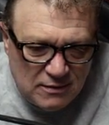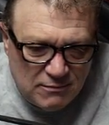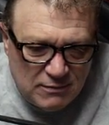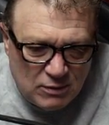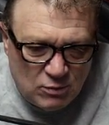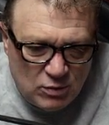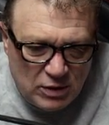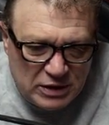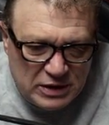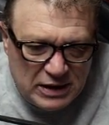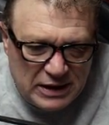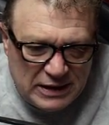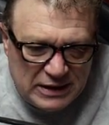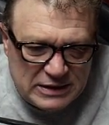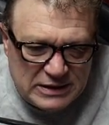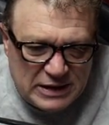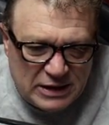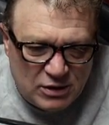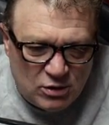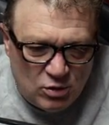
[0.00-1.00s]
vamos a
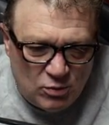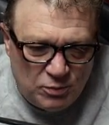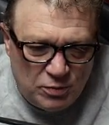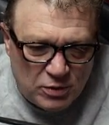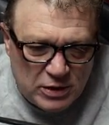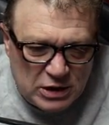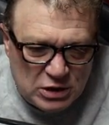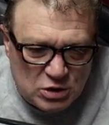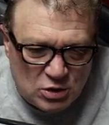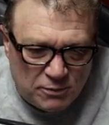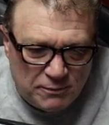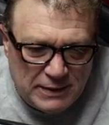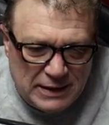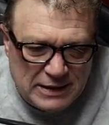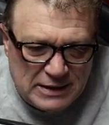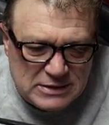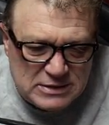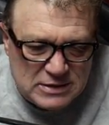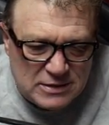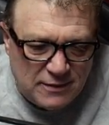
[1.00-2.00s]
adelantarlo un poquito
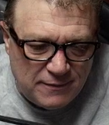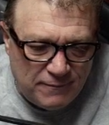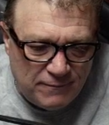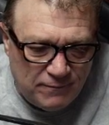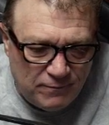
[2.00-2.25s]
más.